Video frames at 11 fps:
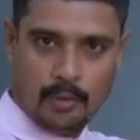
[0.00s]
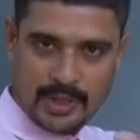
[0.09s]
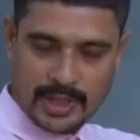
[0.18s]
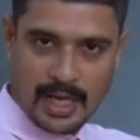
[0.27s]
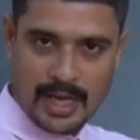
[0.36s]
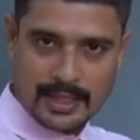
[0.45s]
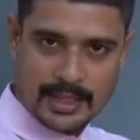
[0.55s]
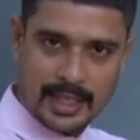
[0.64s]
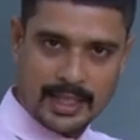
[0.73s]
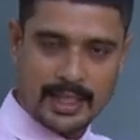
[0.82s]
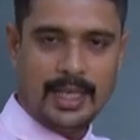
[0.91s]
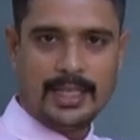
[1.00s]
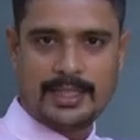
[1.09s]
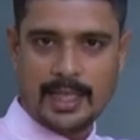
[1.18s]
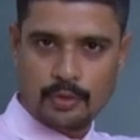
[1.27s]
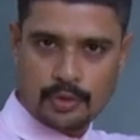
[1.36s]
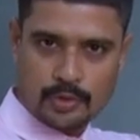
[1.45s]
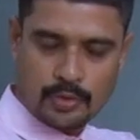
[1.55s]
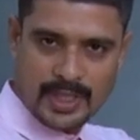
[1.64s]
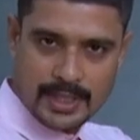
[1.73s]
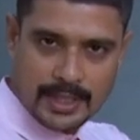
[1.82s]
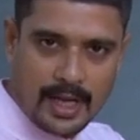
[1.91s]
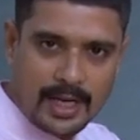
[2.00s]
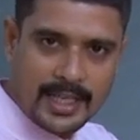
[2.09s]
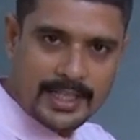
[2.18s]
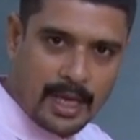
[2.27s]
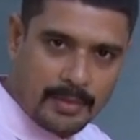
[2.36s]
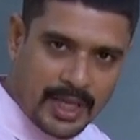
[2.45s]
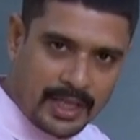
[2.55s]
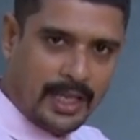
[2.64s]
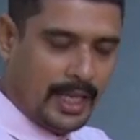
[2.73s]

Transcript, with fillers: ঐতিহাসিক সেই উৎসস্থানে যাবেন